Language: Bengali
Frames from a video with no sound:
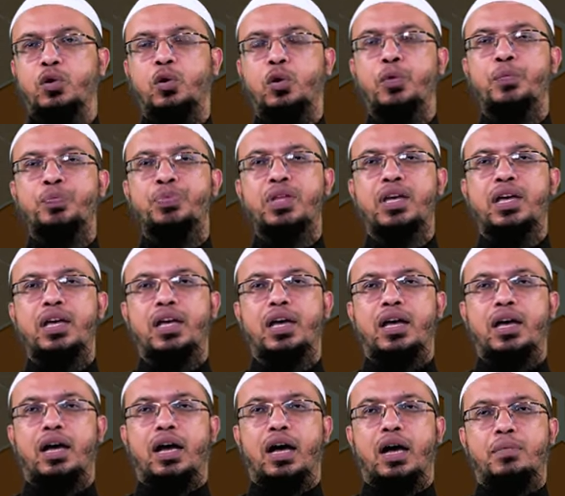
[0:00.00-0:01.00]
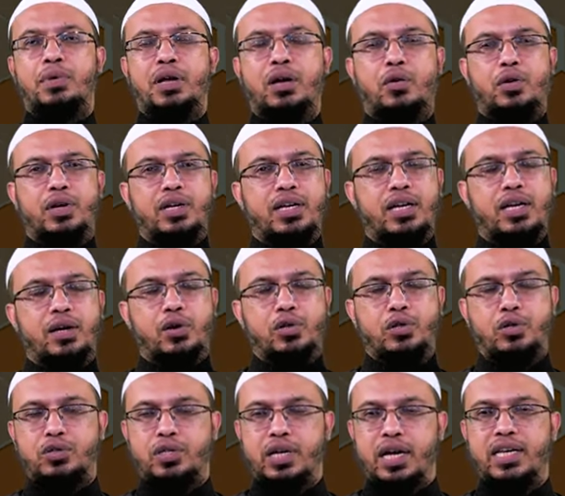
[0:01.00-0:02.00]
তা হলো আমরা অনেকেই
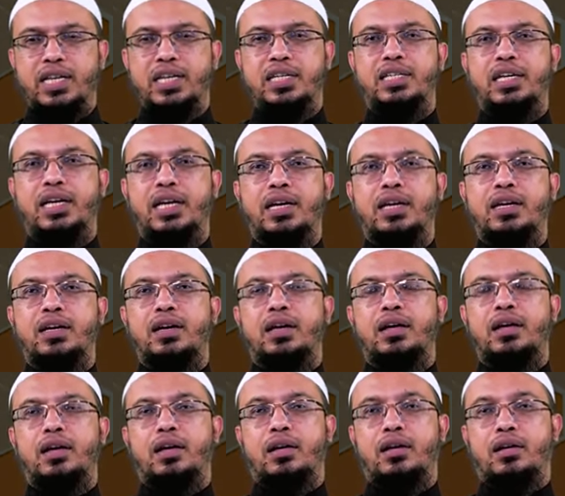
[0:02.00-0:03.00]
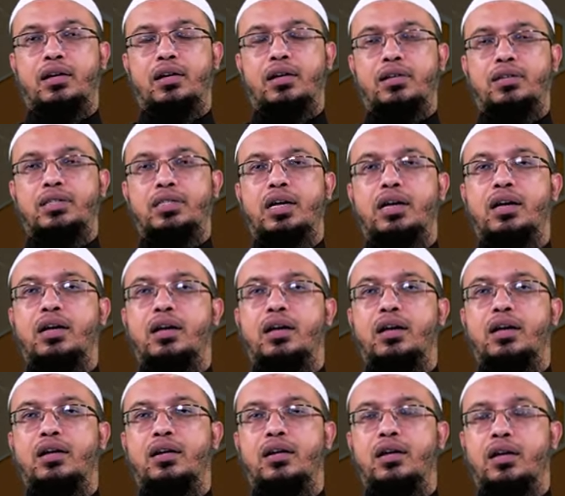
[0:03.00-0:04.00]
হয়তো জানি যে যারা
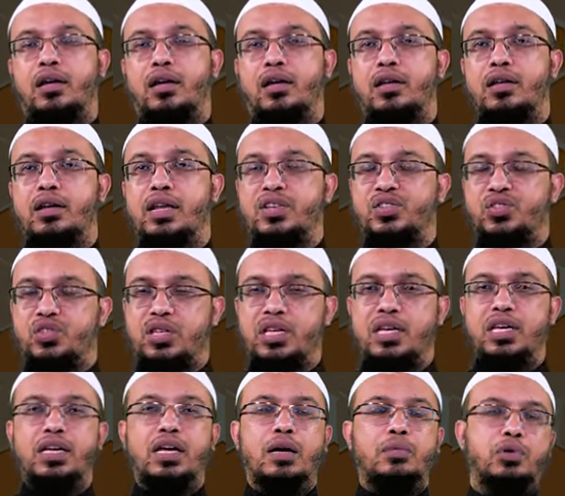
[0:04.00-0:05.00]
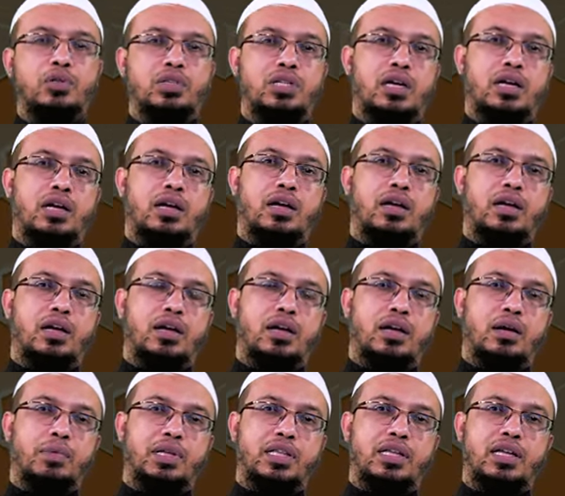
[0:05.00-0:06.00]
নাস্তিক এবং যারা
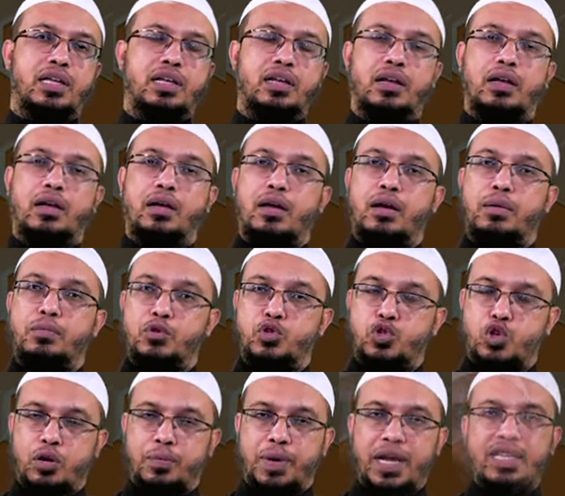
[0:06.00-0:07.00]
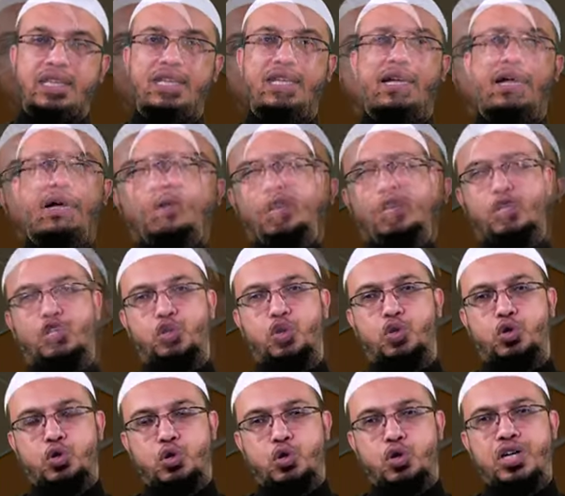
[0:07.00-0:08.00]
আমাদের মুসলমানদের
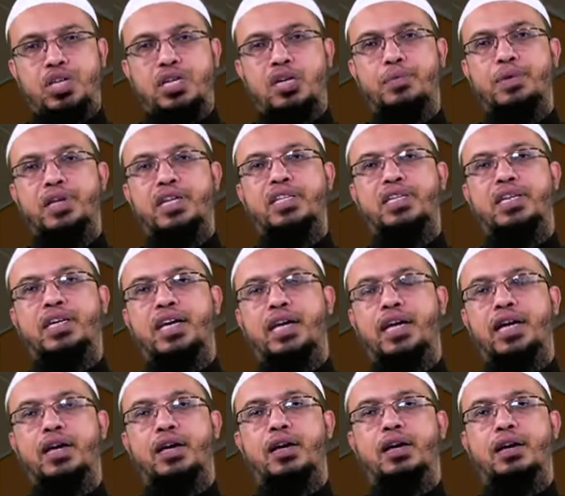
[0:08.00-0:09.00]
শত্রু হিসাবে নিজেকে